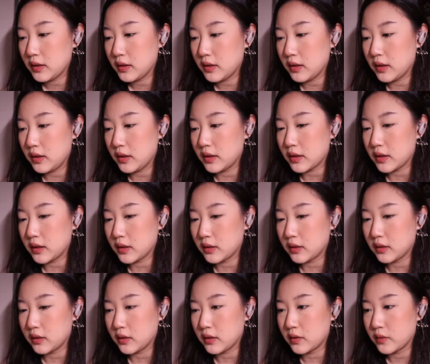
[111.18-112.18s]
练练唱
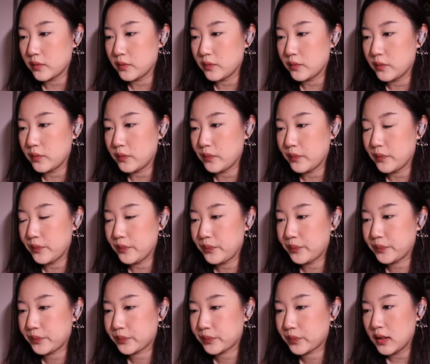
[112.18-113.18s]
歌，
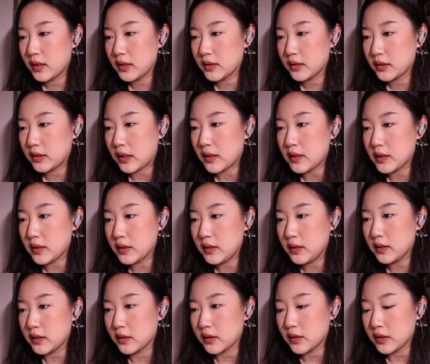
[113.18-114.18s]
他这个
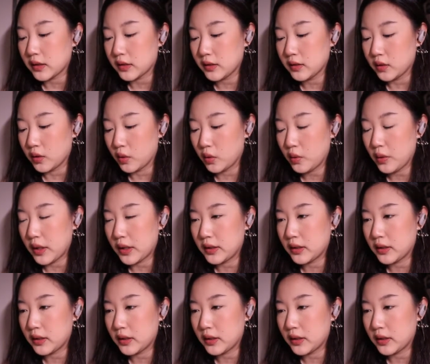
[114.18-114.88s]
技能长得很快，